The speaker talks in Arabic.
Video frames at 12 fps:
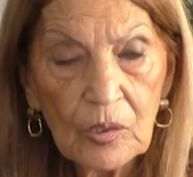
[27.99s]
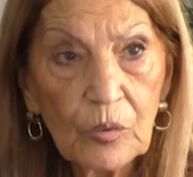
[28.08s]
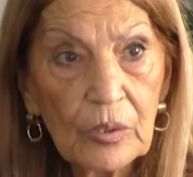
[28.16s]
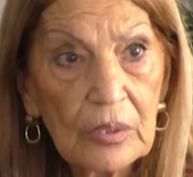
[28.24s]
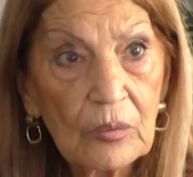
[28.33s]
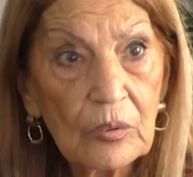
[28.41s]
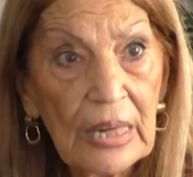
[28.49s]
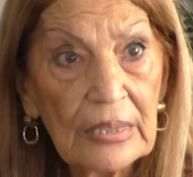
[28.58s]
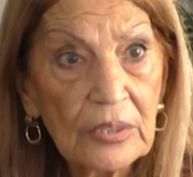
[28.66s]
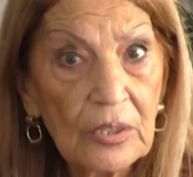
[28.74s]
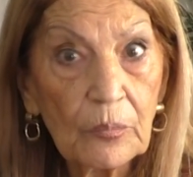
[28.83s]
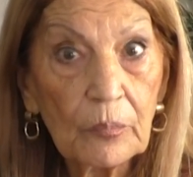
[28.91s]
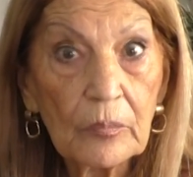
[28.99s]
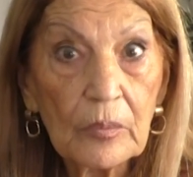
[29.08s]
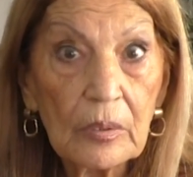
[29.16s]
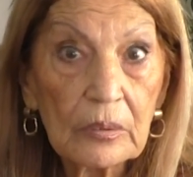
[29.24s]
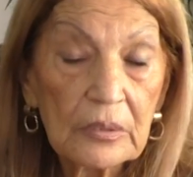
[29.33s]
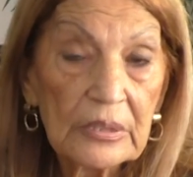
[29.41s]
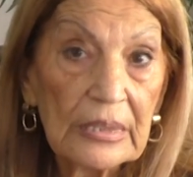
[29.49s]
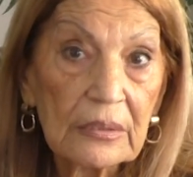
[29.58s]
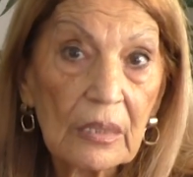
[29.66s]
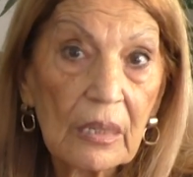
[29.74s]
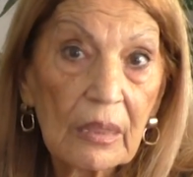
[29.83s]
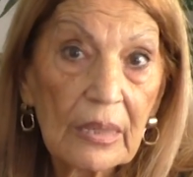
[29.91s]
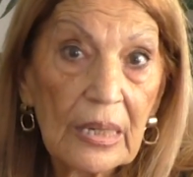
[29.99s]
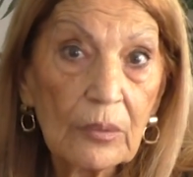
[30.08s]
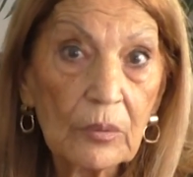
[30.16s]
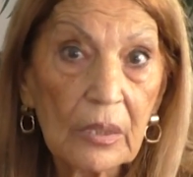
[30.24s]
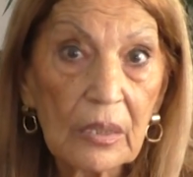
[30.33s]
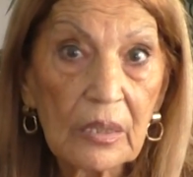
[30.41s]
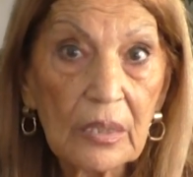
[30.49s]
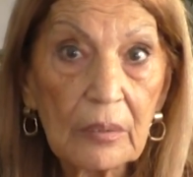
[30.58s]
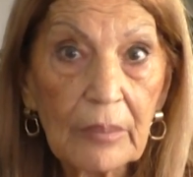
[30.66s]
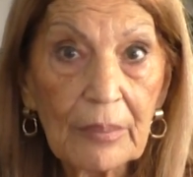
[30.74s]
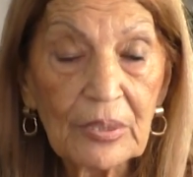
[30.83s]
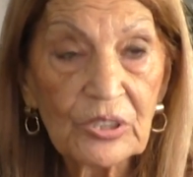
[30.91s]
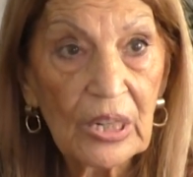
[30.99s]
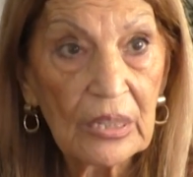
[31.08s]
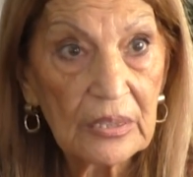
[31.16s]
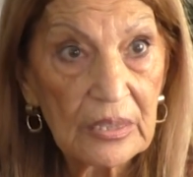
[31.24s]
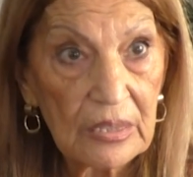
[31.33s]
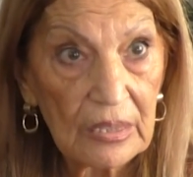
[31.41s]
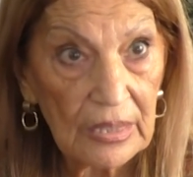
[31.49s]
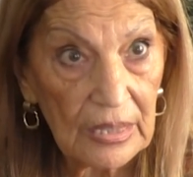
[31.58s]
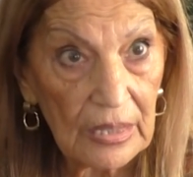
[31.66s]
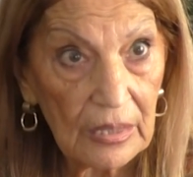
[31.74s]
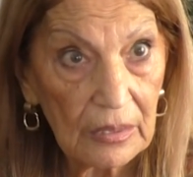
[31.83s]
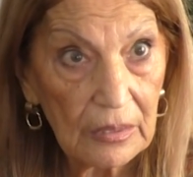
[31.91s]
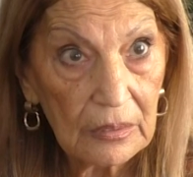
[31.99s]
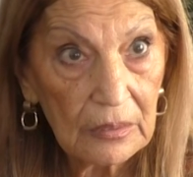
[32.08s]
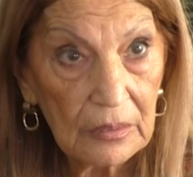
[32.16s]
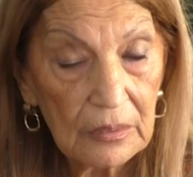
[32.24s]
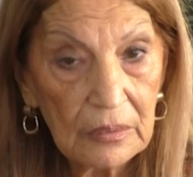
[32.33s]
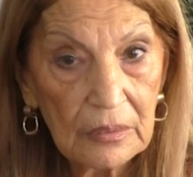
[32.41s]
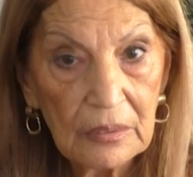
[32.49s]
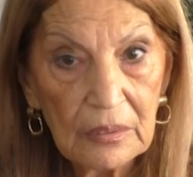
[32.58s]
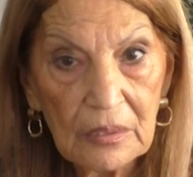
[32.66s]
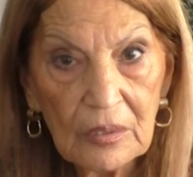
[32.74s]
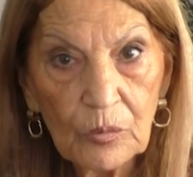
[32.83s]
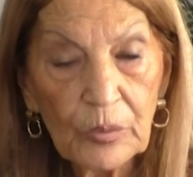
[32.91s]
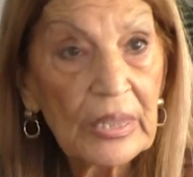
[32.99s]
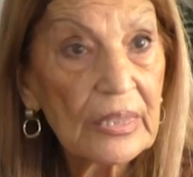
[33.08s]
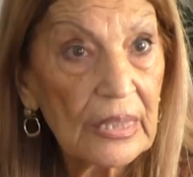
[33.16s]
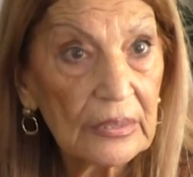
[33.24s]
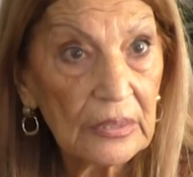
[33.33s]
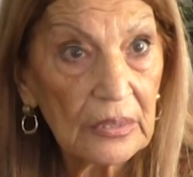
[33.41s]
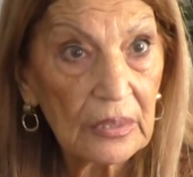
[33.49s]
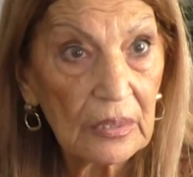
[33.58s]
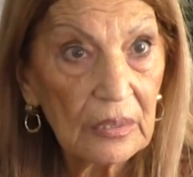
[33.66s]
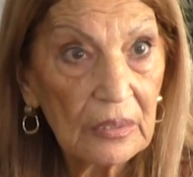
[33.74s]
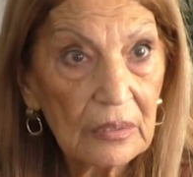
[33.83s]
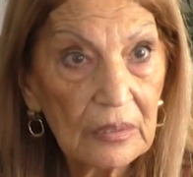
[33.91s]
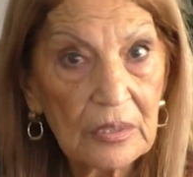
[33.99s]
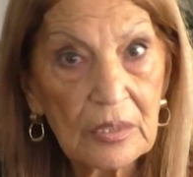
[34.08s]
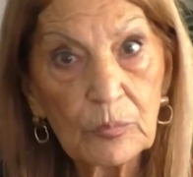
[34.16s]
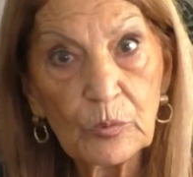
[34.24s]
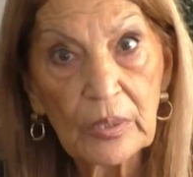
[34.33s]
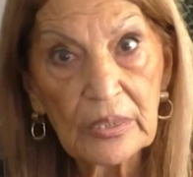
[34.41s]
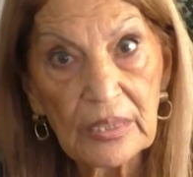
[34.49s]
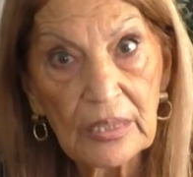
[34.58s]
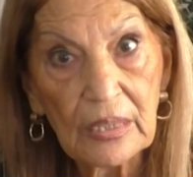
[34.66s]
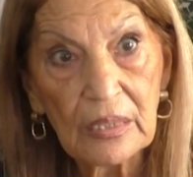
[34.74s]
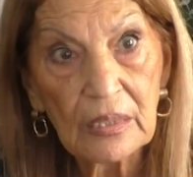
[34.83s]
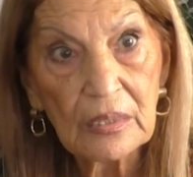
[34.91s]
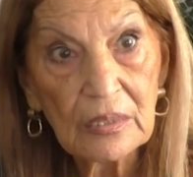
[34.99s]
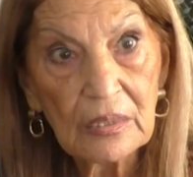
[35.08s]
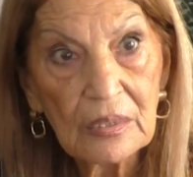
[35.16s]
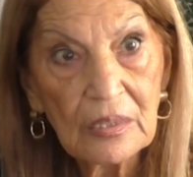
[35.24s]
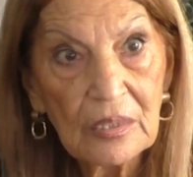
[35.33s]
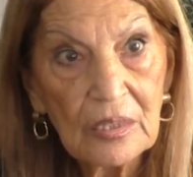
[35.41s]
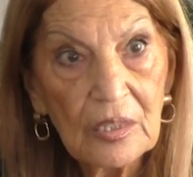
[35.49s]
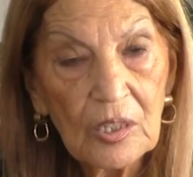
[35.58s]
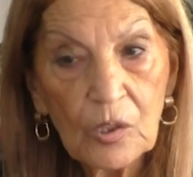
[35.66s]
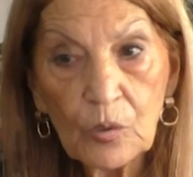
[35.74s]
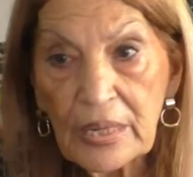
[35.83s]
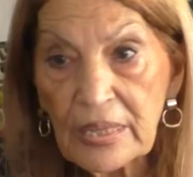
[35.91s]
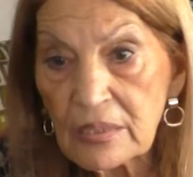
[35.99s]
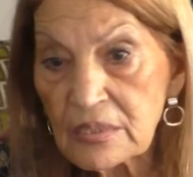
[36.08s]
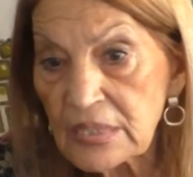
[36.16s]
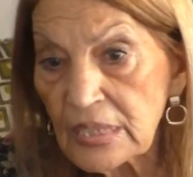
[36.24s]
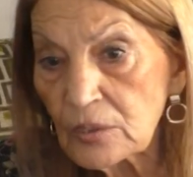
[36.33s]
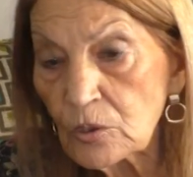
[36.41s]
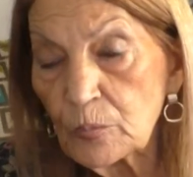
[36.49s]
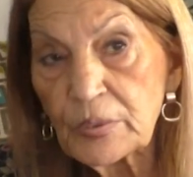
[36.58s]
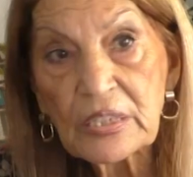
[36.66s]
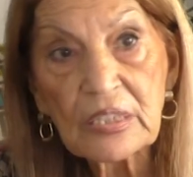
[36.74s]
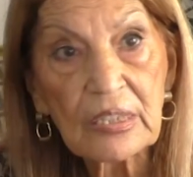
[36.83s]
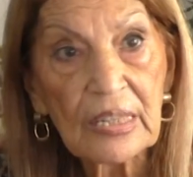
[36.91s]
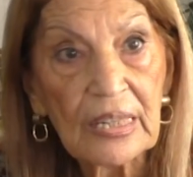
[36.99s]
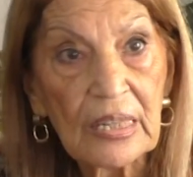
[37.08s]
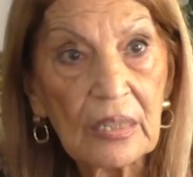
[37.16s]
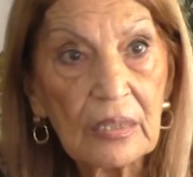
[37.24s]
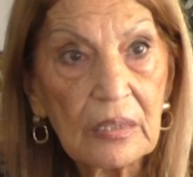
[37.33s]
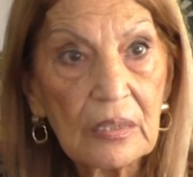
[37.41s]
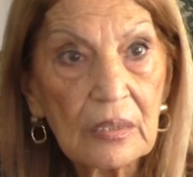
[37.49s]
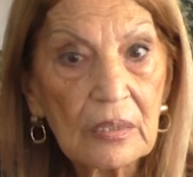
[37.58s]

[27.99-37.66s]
وكان سنة ال 32 بابا جاء لإسرائيل ويا صديق اسمه وكيل وهيك تسيروا بإسرائيل